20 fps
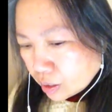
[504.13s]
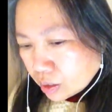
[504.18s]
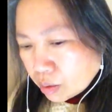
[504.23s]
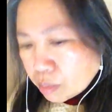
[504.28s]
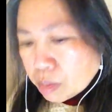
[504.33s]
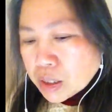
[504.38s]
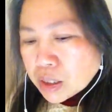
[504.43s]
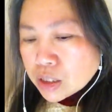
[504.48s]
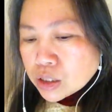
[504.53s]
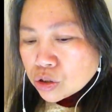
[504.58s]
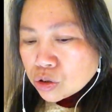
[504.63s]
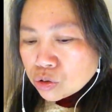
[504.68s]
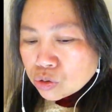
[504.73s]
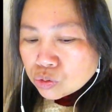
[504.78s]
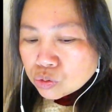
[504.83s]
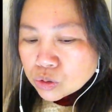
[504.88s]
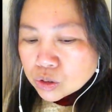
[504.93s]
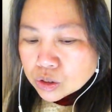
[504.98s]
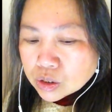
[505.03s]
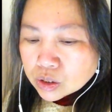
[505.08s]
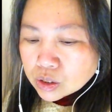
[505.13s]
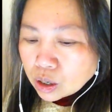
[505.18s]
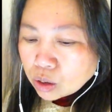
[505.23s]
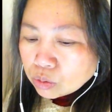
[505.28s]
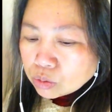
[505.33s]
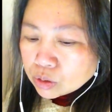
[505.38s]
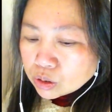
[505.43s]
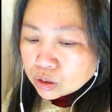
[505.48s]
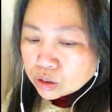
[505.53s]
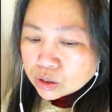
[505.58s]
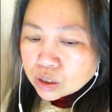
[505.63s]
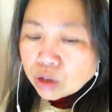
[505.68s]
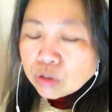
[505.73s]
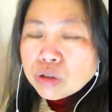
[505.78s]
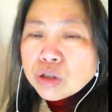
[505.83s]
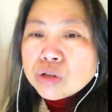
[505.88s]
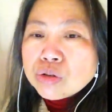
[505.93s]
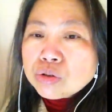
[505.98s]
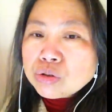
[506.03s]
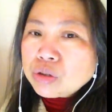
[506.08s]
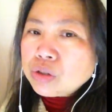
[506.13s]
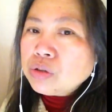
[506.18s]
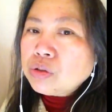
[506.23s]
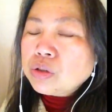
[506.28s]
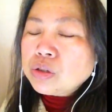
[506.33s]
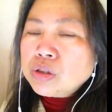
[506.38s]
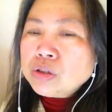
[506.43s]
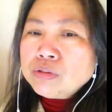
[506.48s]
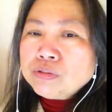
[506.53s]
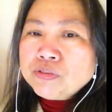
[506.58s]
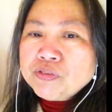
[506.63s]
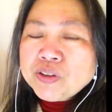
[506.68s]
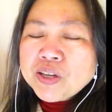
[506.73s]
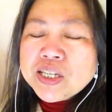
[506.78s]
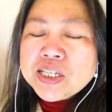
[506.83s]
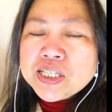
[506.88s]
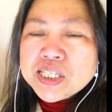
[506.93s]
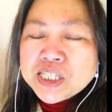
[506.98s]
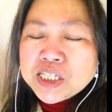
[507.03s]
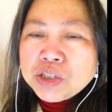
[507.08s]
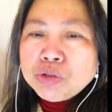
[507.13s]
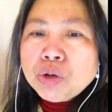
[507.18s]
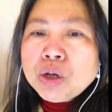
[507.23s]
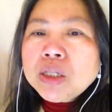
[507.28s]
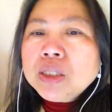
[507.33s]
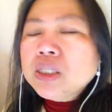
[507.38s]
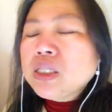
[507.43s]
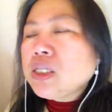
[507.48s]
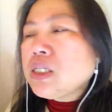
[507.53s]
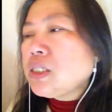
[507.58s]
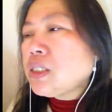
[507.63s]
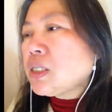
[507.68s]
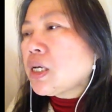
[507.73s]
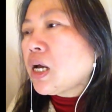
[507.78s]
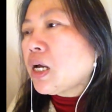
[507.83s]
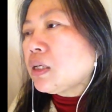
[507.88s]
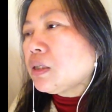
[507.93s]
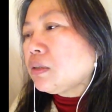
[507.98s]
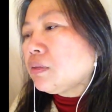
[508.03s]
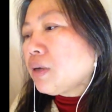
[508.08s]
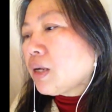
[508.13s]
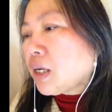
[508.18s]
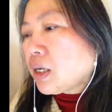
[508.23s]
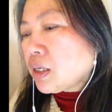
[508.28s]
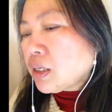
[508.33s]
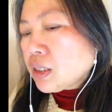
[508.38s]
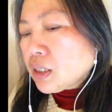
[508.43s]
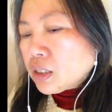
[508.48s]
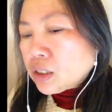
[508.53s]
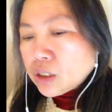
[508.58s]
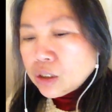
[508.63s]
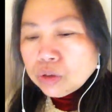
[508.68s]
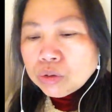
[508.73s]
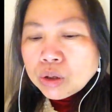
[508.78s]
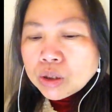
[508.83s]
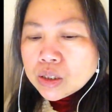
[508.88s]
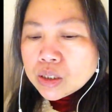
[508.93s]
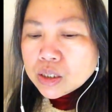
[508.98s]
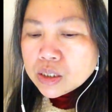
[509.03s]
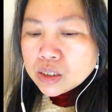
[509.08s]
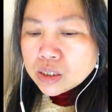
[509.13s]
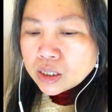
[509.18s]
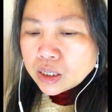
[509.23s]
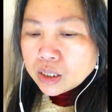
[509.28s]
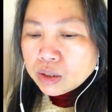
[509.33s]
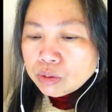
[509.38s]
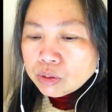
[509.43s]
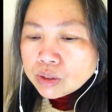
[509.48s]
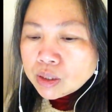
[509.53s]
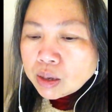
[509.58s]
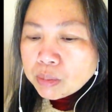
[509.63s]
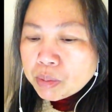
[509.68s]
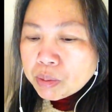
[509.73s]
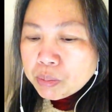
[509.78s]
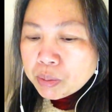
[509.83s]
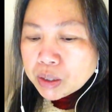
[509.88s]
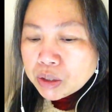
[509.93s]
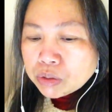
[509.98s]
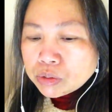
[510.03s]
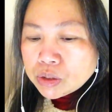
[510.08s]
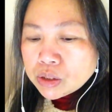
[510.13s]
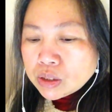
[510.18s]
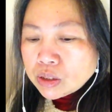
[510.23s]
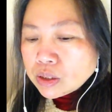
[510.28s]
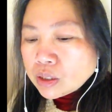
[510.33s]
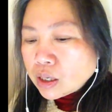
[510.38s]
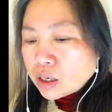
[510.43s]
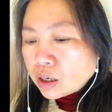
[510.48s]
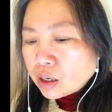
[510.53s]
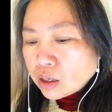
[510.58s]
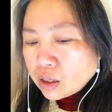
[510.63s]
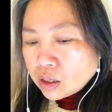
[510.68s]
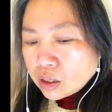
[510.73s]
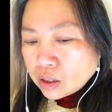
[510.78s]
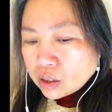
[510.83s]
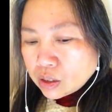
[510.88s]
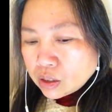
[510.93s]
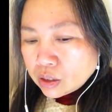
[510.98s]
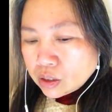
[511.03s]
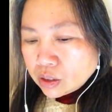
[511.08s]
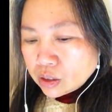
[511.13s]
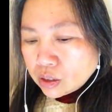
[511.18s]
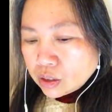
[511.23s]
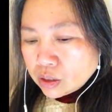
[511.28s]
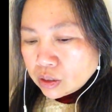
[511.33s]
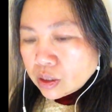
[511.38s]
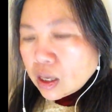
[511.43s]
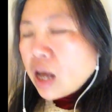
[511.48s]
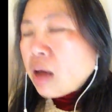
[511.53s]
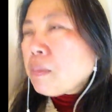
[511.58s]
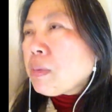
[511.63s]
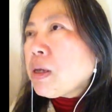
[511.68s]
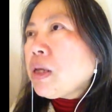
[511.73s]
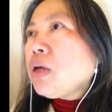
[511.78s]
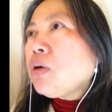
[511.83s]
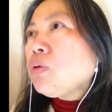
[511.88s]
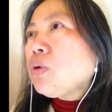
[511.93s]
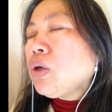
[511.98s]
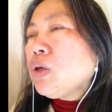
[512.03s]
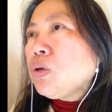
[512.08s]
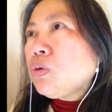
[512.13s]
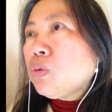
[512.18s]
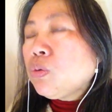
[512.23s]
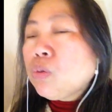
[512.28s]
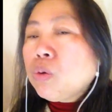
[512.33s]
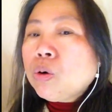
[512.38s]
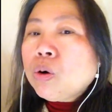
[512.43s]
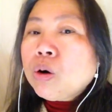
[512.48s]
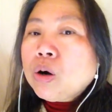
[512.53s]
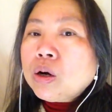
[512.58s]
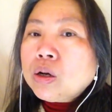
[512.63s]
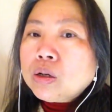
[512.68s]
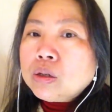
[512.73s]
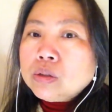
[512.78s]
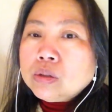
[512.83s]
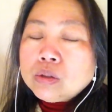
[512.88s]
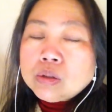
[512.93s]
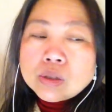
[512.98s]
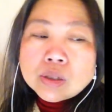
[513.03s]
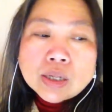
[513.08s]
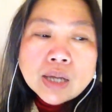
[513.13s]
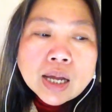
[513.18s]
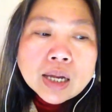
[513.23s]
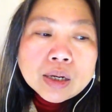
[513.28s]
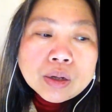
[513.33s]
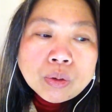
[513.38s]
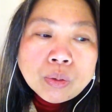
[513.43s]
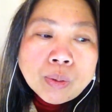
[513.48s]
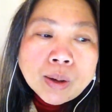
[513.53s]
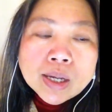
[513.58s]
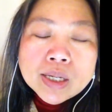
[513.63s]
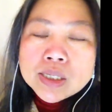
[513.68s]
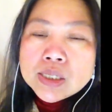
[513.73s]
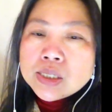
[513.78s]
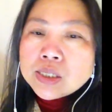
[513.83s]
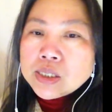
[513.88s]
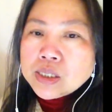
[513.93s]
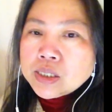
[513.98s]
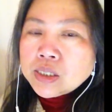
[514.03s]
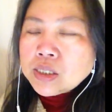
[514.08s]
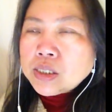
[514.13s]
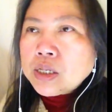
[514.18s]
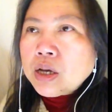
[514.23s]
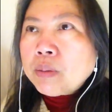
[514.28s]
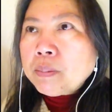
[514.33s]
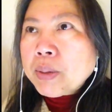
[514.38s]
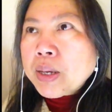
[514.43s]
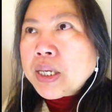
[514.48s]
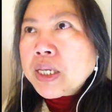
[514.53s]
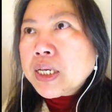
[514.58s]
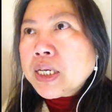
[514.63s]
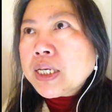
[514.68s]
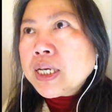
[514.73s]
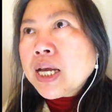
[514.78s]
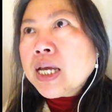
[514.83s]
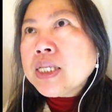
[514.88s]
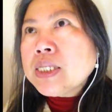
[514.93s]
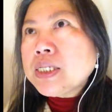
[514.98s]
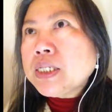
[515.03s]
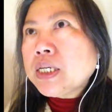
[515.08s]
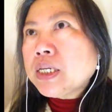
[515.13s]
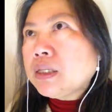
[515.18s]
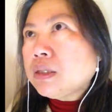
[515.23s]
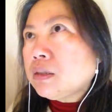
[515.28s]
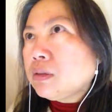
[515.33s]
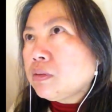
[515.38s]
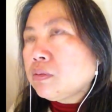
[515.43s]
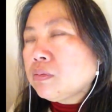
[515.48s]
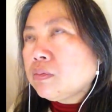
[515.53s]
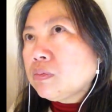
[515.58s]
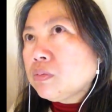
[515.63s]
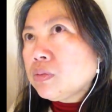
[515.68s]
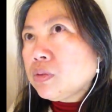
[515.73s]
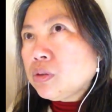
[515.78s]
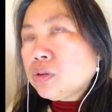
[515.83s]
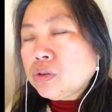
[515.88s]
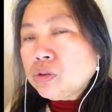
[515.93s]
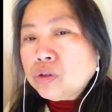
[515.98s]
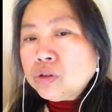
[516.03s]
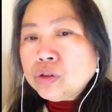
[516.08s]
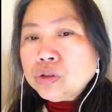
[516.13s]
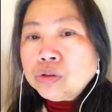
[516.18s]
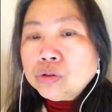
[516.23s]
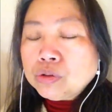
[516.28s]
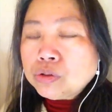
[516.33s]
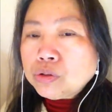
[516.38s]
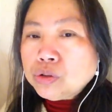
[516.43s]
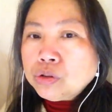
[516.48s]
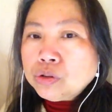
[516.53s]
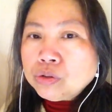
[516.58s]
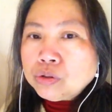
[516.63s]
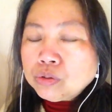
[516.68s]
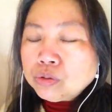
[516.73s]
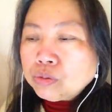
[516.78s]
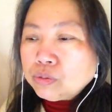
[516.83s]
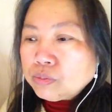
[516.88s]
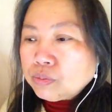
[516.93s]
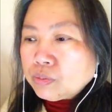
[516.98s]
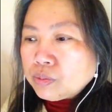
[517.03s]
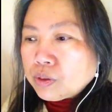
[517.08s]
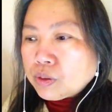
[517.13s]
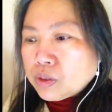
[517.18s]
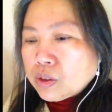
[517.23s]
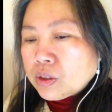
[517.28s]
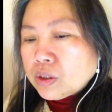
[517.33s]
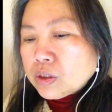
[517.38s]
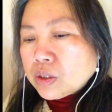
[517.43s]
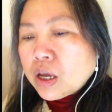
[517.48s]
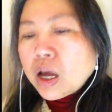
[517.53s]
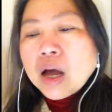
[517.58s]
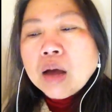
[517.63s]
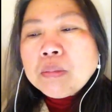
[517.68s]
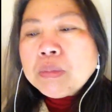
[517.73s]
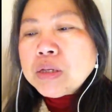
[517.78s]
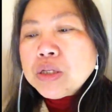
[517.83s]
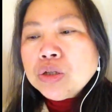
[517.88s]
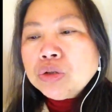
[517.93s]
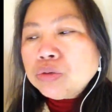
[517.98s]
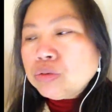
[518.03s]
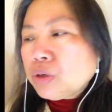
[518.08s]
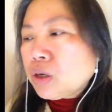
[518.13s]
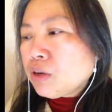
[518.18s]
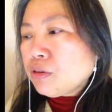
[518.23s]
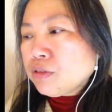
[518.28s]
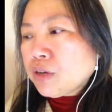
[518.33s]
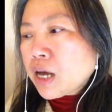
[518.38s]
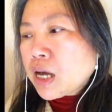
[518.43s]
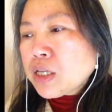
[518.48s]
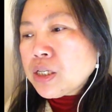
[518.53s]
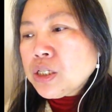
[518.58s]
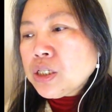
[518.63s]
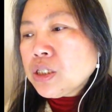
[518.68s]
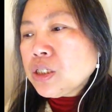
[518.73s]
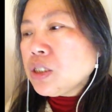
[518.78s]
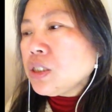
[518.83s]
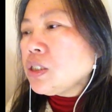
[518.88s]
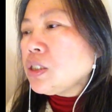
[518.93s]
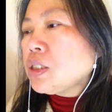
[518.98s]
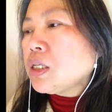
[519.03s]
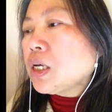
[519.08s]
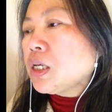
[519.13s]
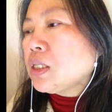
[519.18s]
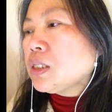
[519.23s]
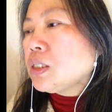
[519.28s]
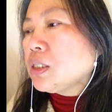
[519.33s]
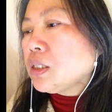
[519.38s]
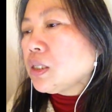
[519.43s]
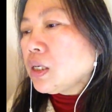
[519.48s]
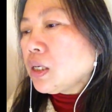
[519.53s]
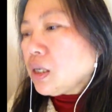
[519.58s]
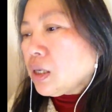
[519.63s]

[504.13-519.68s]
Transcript: 人民的素质道德道德水准是非极端低下，的，是吧？极端低下，因为他们没有信仰，他们认为我干了坏事，只要没人看见，嗯，就就他们就很安心这样子，